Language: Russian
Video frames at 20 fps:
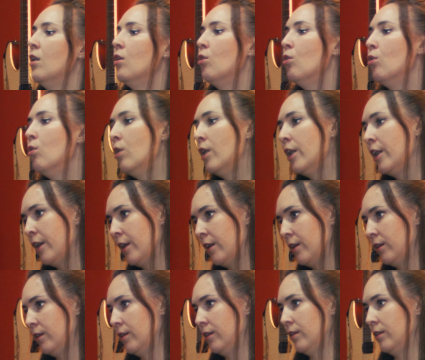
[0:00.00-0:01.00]
Ой.
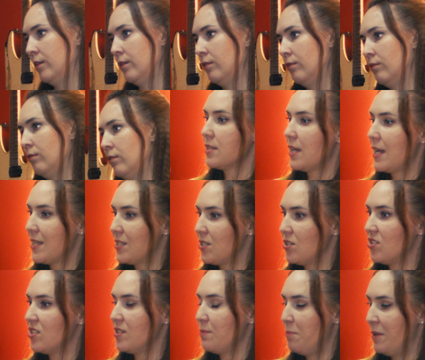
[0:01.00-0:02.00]
Вязайте
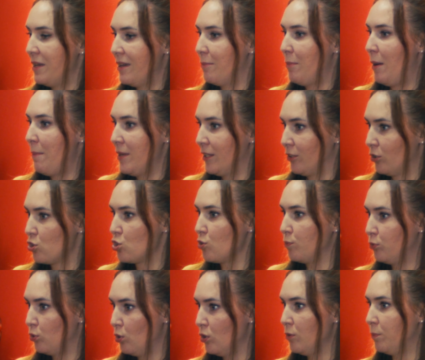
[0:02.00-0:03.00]
себе момент к
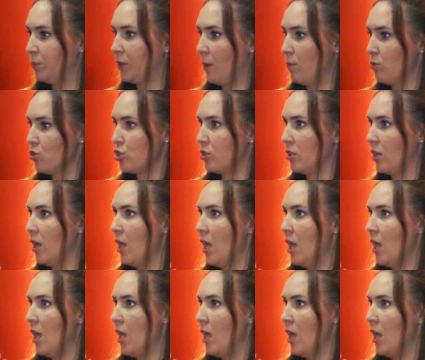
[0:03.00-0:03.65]
субтону, потому что